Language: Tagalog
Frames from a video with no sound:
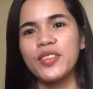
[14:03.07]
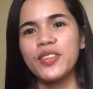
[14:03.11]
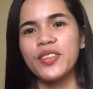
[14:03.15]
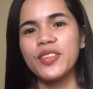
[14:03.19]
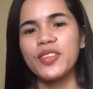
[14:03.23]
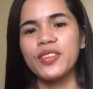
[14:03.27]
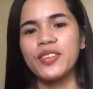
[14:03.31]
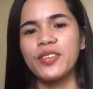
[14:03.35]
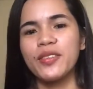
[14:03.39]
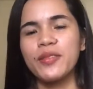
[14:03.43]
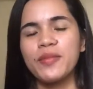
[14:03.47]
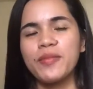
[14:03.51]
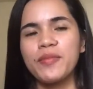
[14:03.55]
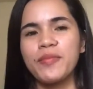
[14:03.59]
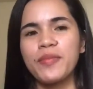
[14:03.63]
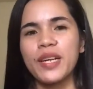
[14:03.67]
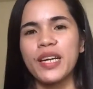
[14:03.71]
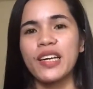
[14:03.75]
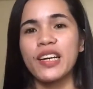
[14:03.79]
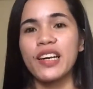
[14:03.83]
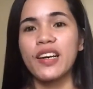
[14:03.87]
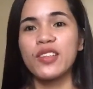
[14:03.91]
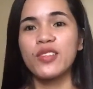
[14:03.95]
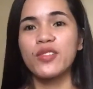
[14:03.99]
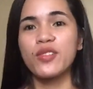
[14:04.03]
ano,
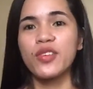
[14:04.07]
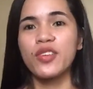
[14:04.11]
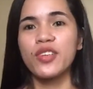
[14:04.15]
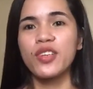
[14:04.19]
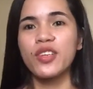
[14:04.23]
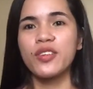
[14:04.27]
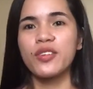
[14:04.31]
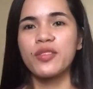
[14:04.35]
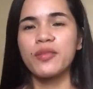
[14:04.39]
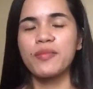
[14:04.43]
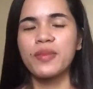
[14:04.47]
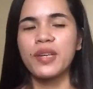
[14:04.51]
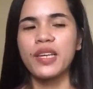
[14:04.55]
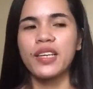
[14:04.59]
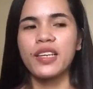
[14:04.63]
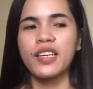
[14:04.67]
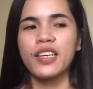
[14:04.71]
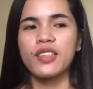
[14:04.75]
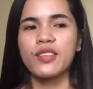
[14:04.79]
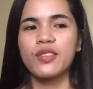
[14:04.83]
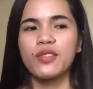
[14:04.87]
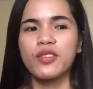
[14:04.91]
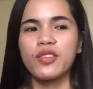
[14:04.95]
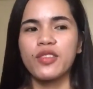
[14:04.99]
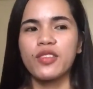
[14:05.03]
prankador yun,
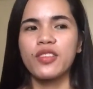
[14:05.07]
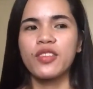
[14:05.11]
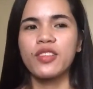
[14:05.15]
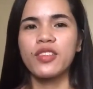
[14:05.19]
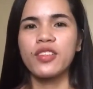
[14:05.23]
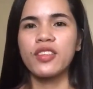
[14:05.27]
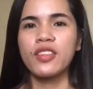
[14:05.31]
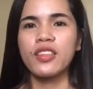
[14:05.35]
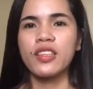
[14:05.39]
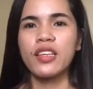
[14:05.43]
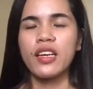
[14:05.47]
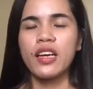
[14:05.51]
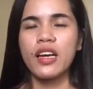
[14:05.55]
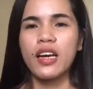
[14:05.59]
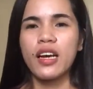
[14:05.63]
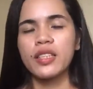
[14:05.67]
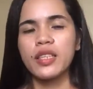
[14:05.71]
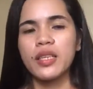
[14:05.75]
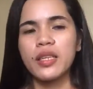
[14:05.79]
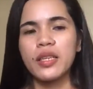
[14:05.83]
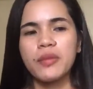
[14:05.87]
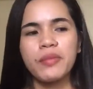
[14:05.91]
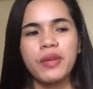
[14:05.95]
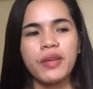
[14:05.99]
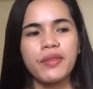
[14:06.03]
prankador.
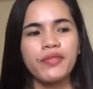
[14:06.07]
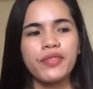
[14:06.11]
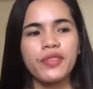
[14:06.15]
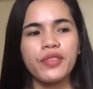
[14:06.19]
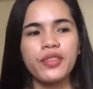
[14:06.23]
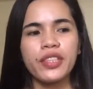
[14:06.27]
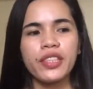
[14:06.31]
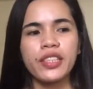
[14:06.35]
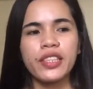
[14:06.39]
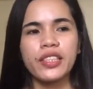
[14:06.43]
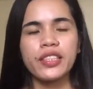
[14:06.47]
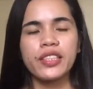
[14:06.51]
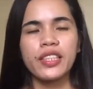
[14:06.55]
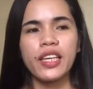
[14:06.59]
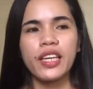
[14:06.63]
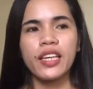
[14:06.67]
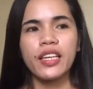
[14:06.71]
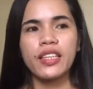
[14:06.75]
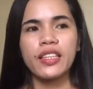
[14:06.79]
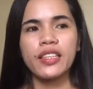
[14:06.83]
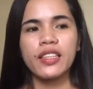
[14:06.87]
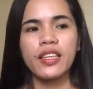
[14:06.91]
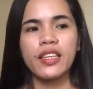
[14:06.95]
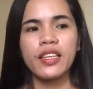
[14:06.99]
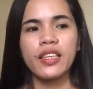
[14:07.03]
Si Ma'am Flor kasi,
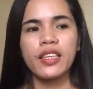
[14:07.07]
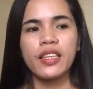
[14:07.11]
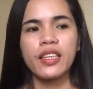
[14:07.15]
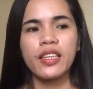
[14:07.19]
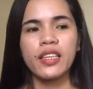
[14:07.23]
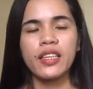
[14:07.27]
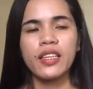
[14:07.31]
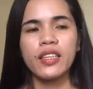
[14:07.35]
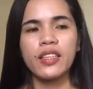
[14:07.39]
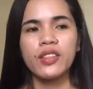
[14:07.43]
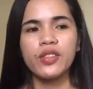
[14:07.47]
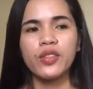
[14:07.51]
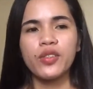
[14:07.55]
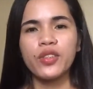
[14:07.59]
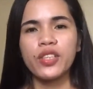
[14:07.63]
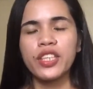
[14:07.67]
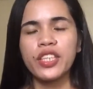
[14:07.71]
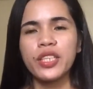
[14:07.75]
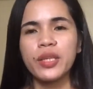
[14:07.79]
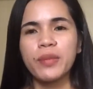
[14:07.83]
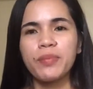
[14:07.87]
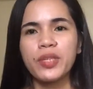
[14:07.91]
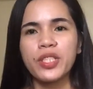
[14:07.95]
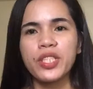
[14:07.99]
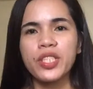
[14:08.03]
nung
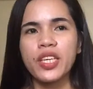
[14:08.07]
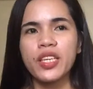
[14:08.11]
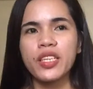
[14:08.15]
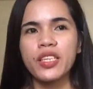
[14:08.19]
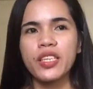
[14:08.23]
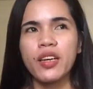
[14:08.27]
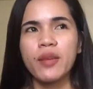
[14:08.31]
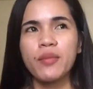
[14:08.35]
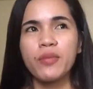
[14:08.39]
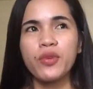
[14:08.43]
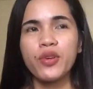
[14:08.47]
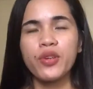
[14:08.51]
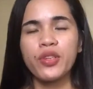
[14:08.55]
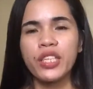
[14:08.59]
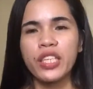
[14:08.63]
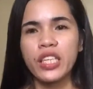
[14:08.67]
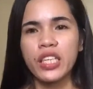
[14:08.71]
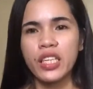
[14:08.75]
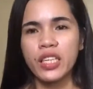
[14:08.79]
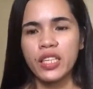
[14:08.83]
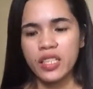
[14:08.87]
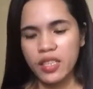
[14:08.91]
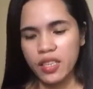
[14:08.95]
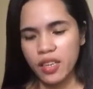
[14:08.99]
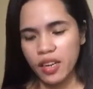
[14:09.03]
hindi pa siya na
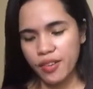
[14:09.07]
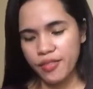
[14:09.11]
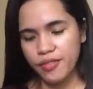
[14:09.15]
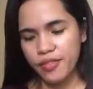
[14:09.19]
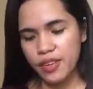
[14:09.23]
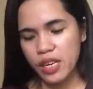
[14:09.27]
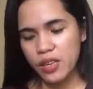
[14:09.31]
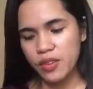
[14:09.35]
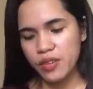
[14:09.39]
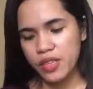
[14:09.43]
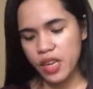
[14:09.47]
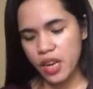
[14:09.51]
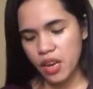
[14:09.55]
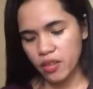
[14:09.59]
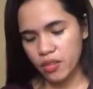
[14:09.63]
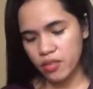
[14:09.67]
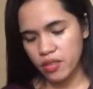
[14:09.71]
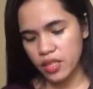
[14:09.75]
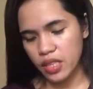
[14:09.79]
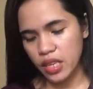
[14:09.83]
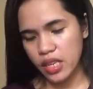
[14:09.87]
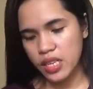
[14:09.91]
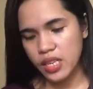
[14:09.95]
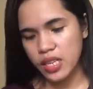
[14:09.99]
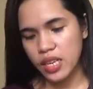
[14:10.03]
money, nakafollow na
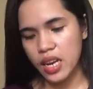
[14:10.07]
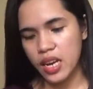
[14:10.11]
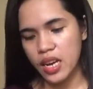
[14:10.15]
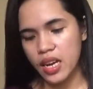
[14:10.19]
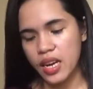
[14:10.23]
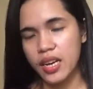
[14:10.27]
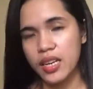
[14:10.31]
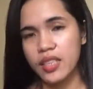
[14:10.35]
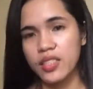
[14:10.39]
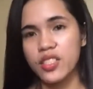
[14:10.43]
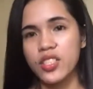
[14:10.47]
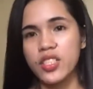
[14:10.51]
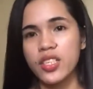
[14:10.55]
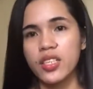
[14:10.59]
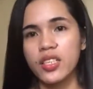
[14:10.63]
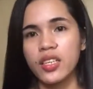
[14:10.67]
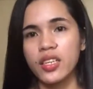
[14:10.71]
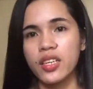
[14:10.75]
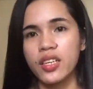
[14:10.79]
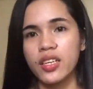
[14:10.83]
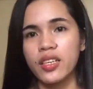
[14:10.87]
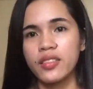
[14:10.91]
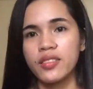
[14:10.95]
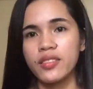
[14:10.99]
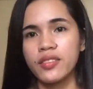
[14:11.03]
ako sa kanya at
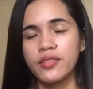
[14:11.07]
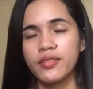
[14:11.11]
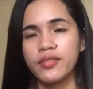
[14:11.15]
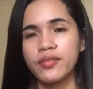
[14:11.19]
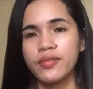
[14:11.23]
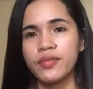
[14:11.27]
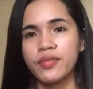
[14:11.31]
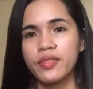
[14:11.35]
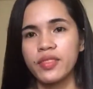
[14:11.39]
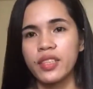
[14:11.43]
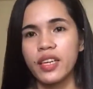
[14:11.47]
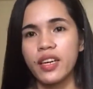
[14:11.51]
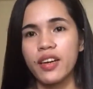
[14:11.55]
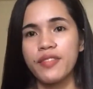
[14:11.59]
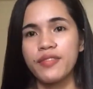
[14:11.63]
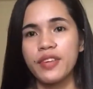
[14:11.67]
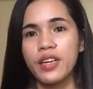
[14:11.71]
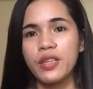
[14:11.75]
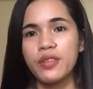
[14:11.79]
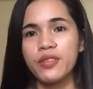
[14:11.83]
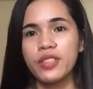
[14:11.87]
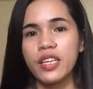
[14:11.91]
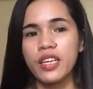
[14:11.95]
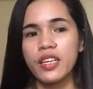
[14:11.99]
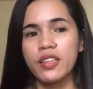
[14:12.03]
saka
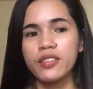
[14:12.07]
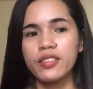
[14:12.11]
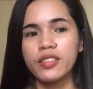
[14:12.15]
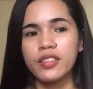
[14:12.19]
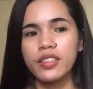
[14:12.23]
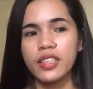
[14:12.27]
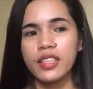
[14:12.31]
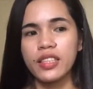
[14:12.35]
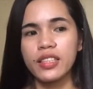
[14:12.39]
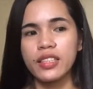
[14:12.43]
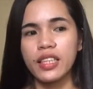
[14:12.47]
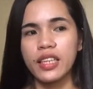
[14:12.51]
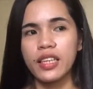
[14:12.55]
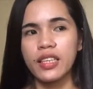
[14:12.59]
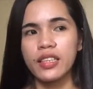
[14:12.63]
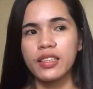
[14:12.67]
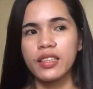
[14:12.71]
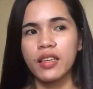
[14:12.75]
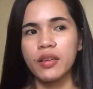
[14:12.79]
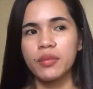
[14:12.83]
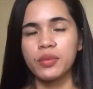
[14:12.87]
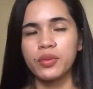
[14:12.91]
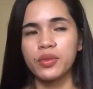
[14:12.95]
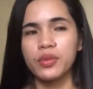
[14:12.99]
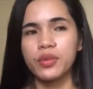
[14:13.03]
nakafollow na ako sa kanya.
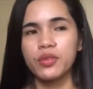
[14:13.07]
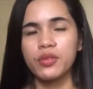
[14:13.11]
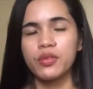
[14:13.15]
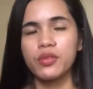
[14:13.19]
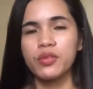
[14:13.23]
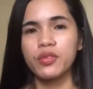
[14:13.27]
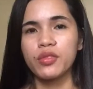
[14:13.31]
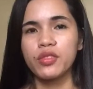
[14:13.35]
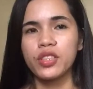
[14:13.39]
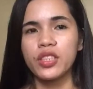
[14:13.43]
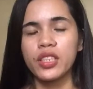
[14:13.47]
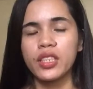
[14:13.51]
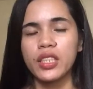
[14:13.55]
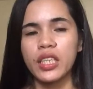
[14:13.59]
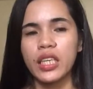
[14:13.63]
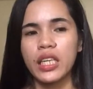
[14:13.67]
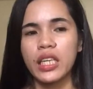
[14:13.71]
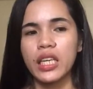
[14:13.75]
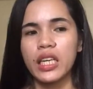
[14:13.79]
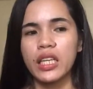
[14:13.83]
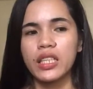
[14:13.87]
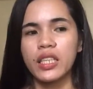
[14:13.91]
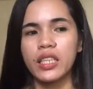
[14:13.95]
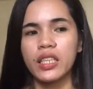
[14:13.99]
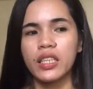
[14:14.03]
Tapos, doon ko siya
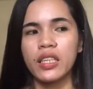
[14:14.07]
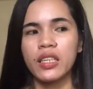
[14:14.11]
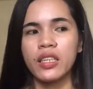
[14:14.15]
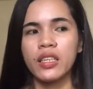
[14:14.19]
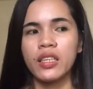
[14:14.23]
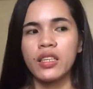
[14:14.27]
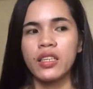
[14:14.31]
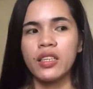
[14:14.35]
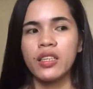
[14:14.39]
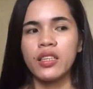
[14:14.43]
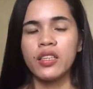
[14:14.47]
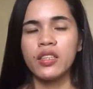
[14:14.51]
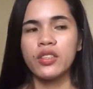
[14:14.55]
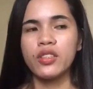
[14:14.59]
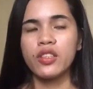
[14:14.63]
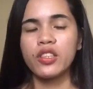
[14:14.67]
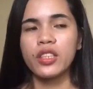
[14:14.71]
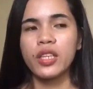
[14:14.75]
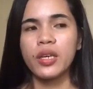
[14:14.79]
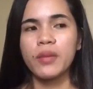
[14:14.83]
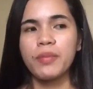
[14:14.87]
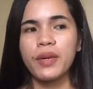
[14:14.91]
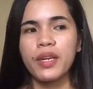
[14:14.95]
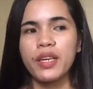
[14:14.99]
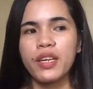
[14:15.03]
nakilala
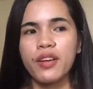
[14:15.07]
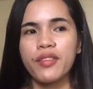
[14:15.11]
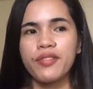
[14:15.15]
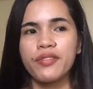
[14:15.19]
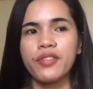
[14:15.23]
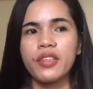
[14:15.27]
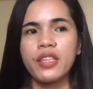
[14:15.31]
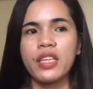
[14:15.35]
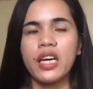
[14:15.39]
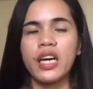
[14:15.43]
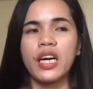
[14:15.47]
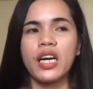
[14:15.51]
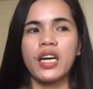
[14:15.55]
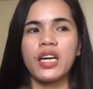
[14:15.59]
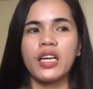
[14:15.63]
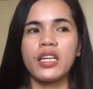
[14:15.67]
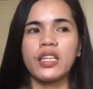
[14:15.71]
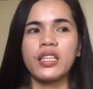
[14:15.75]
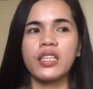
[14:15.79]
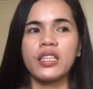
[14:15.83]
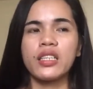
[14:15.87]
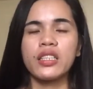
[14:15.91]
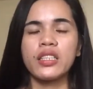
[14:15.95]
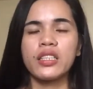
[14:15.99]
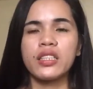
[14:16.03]
nang nagpa-raffle
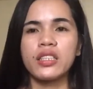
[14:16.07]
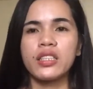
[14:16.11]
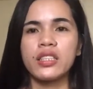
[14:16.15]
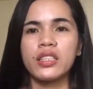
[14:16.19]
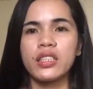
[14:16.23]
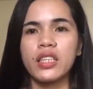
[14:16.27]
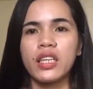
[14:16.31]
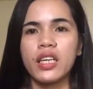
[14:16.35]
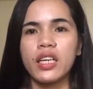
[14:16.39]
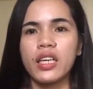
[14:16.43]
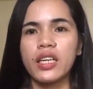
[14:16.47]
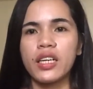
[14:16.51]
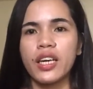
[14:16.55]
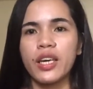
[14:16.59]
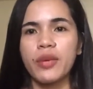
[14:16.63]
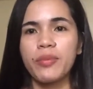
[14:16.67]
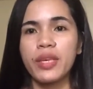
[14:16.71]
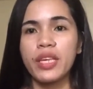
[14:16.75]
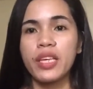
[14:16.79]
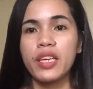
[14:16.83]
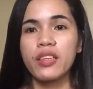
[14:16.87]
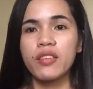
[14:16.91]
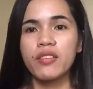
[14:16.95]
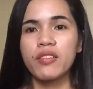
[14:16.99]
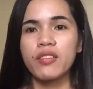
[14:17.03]
ang uh,
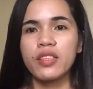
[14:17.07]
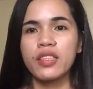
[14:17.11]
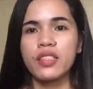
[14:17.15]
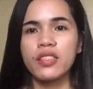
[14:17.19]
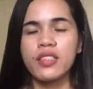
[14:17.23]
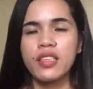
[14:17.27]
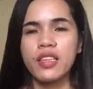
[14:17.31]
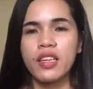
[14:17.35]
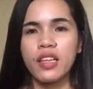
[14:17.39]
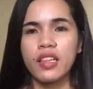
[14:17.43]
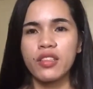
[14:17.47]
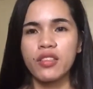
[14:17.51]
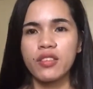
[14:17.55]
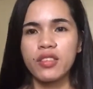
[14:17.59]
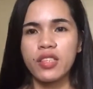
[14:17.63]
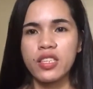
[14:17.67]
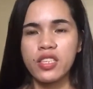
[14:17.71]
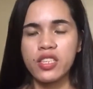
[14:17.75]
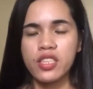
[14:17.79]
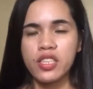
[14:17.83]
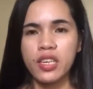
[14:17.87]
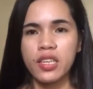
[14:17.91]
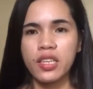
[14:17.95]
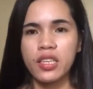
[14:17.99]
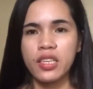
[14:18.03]
kaibigan ko na si Delton
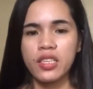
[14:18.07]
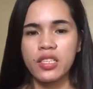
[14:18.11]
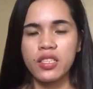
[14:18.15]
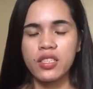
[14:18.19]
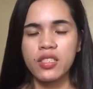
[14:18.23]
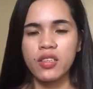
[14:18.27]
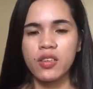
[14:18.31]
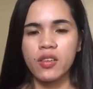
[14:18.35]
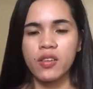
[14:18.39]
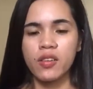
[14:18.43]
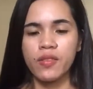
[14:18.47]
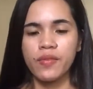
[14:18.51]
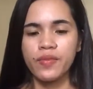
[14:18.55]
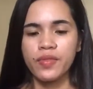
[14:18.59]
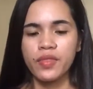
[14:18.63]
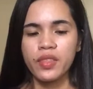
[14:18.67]
ng Jenny. So,